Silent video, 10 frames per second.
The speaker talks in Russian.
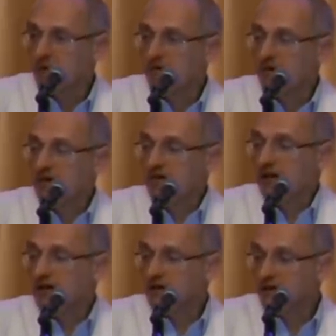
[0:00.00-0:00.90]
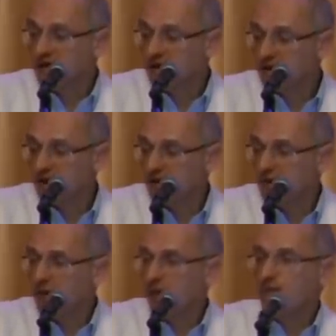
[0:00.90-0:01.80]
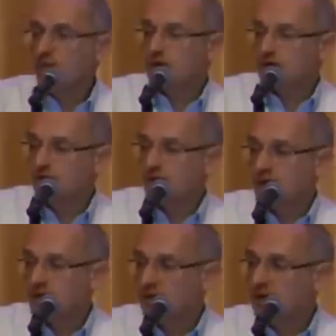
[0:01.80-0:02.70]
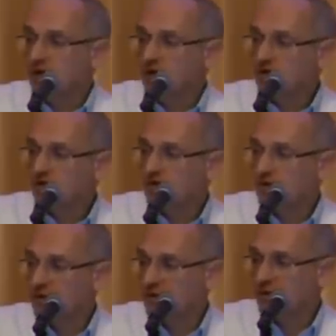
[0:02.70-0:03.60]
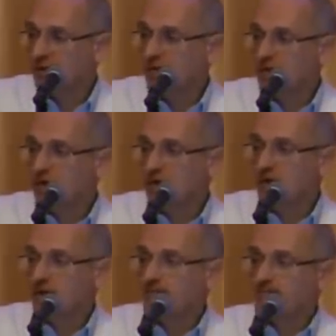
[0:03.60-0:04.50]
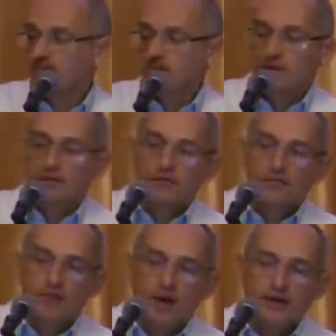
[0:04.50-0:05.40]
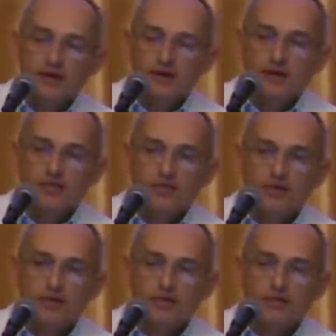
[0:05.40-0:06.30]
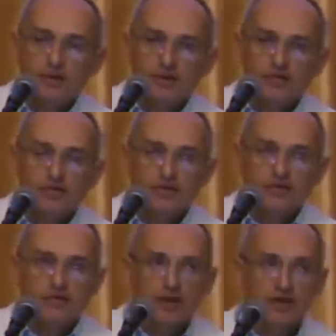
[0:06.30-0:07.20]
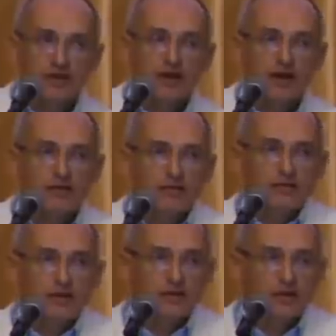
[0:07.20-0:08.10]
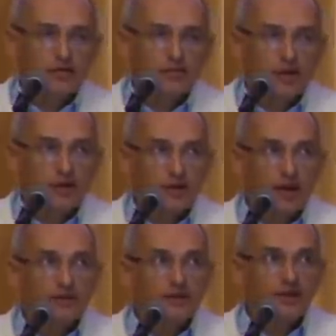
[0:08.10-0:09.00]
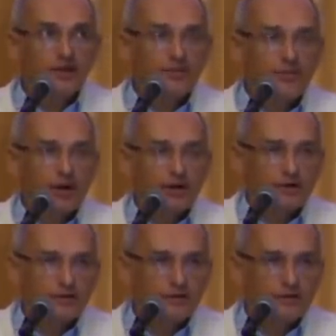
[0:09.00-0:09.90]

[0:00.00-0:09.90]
Веды говорят, это и есть родной ребенок, твой родной, это не чужой. Потому что мать это не, только, не то, что родила. Некоторые думают, родила а значит мать.